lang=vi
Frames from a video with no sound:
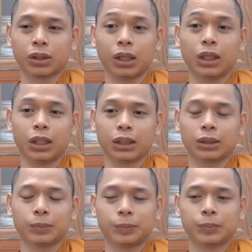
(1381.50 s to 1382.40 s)
khởi lên
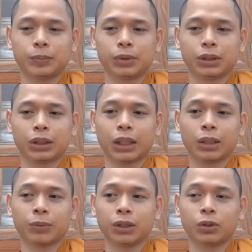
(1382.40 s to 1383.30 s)
á ngay
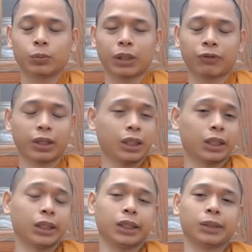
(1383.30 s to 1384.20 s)
lập tức chúng ta phát
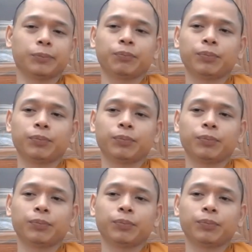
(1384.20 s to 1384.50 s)
hiện liền